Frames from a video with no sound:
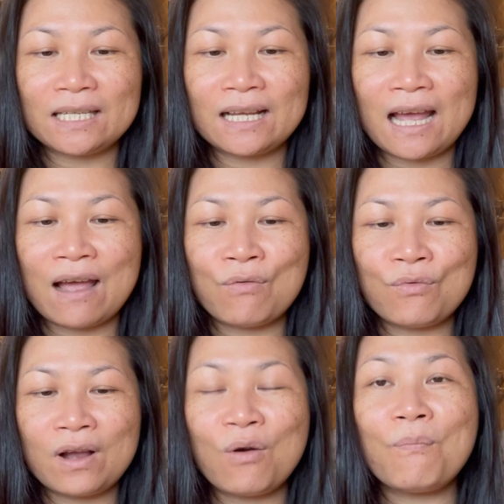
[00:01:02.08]
ดเขา
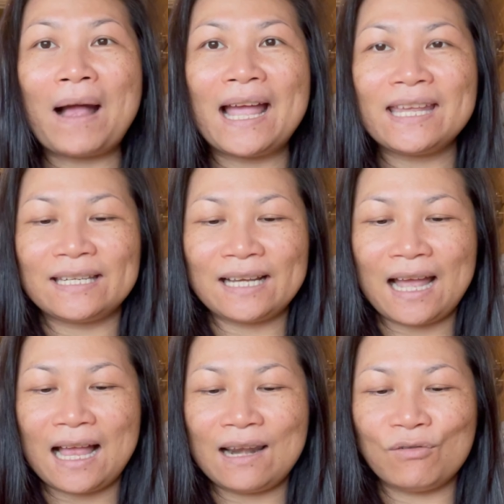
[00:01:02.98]
เข้าไปนะ
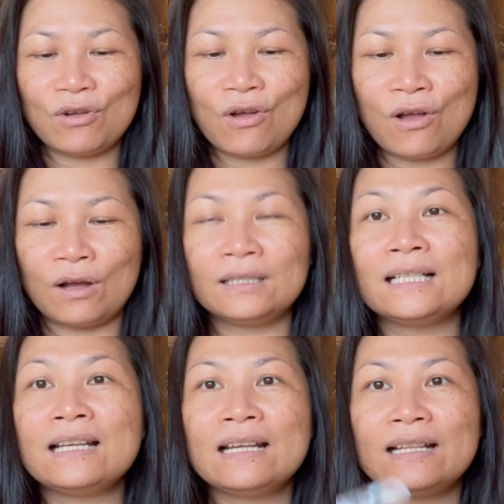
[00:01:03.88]
คะแล้วก็
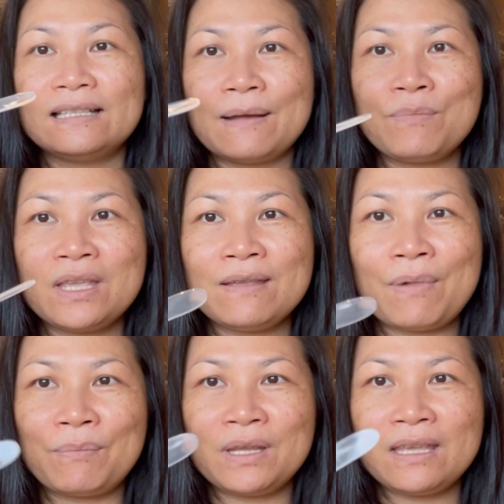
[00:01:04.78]
จะมี
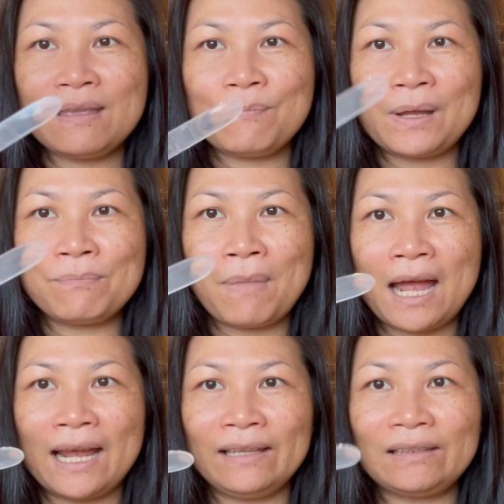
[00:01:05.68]
แบบนี้เป็น
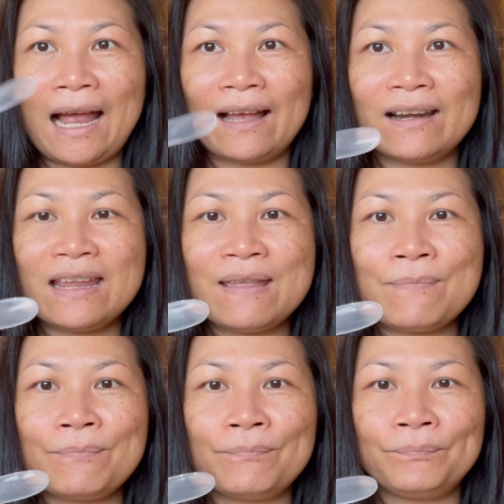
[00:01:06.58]
ไม้ตักครี
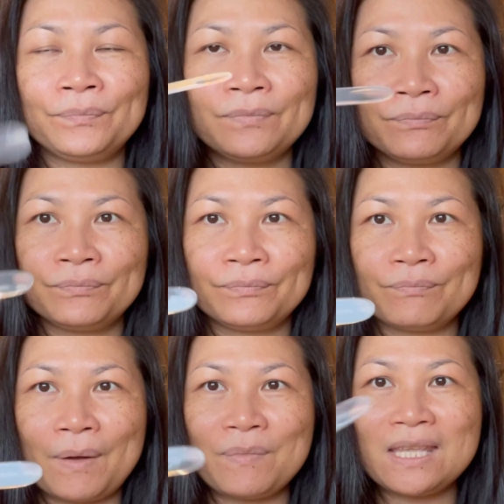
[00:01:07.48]
ม
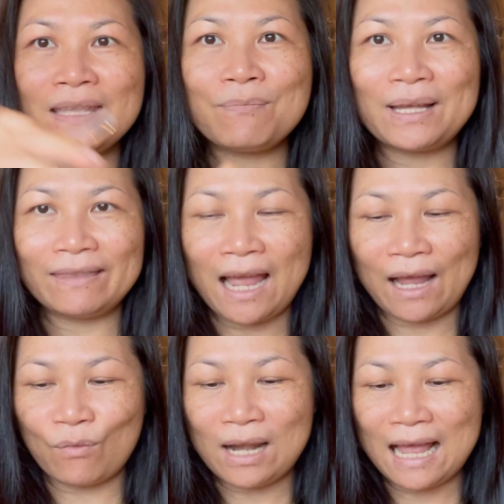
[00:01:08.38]
แบบนี้มาตัก
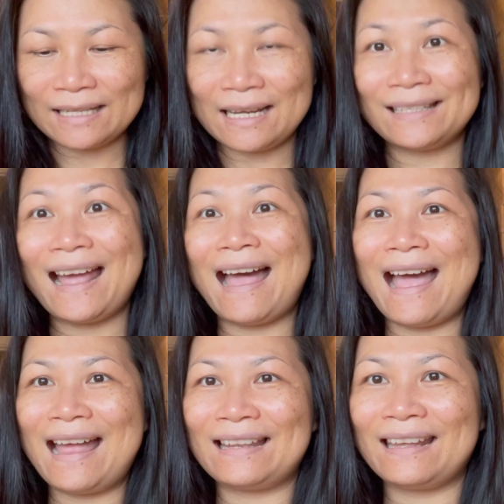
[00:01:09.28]
เวลาจะทา
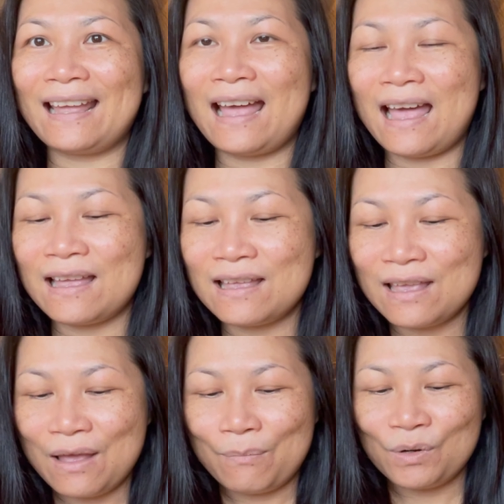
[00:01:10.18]
นนะคะ
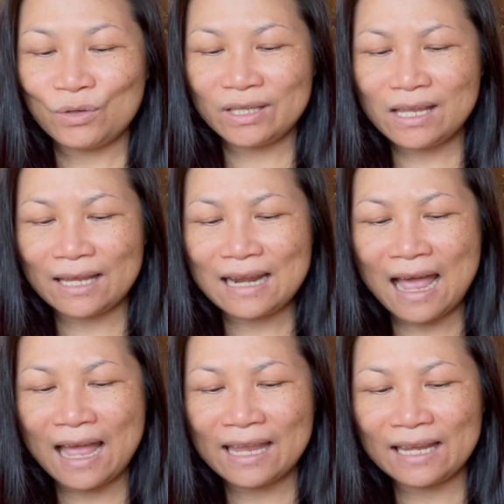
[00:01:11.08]
แม่นุชเสีย
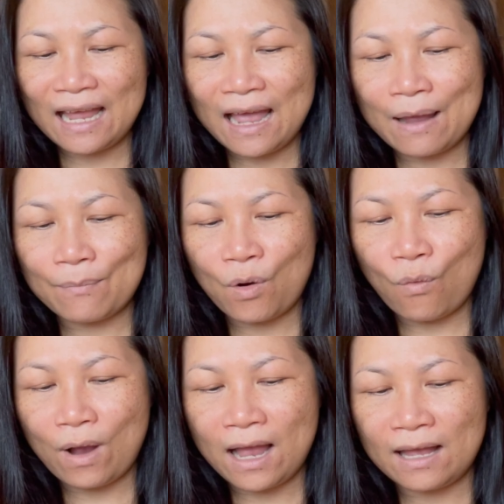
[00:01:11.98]
ดายค่ะเพ
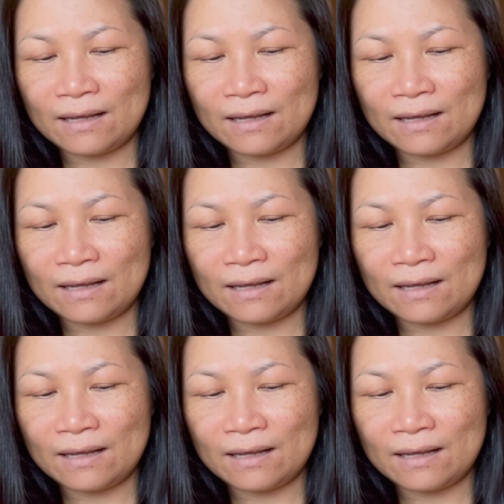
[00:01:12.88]
ราะว่า